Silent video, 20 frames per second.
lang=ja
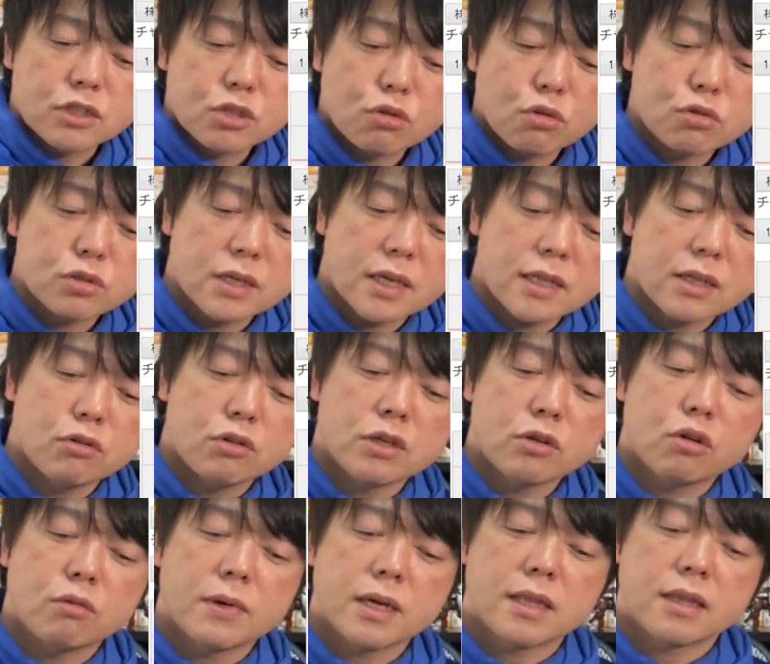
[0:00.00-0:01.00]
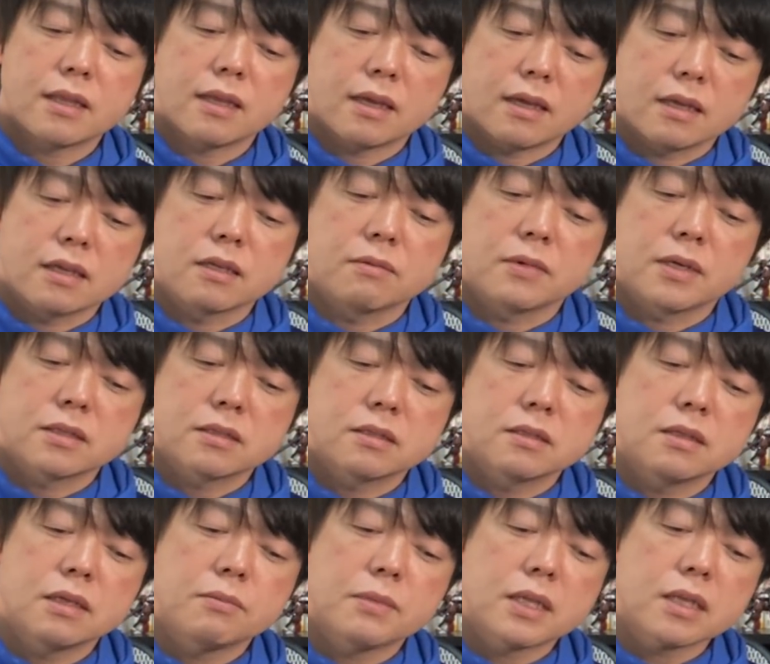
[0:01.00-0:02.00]
調整で売り込まれていま
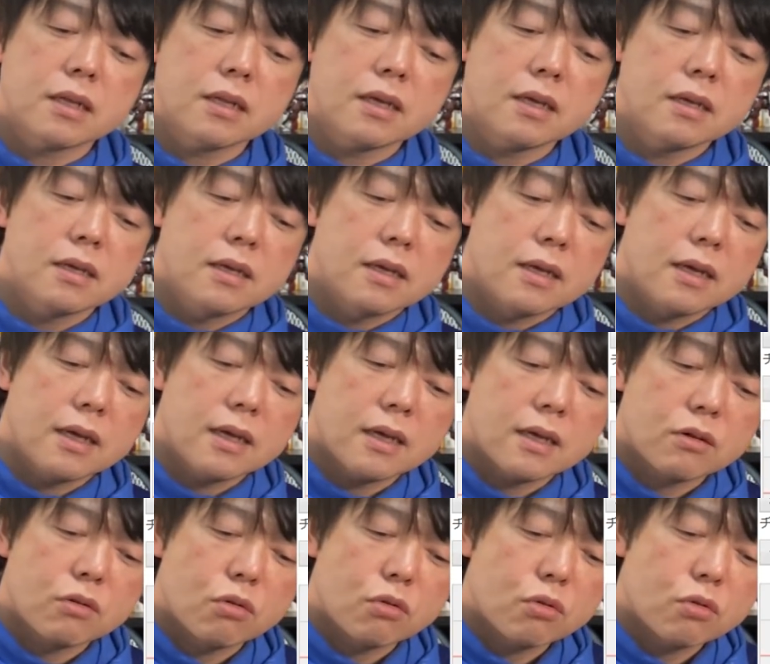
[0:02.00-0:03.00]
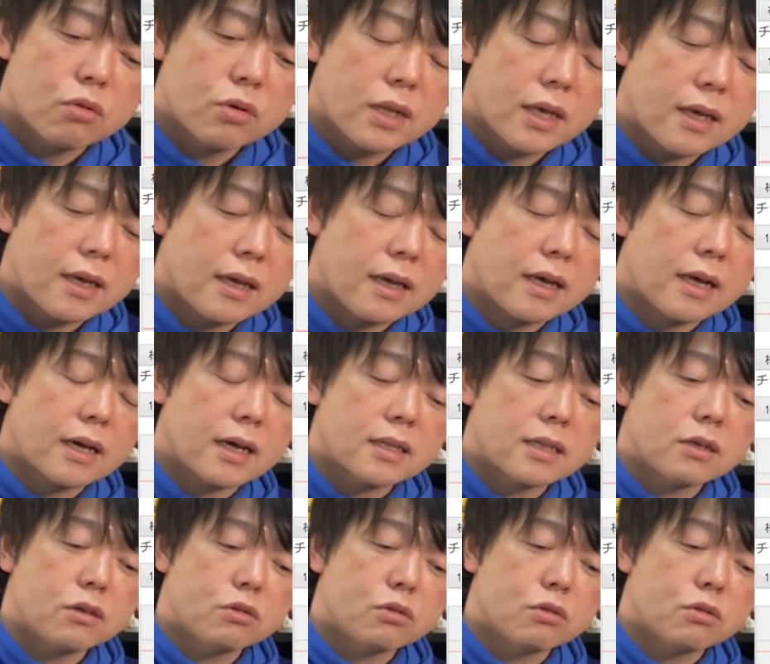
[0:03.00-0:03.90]
す。で、またね、えー、ここをね、えー、上げてく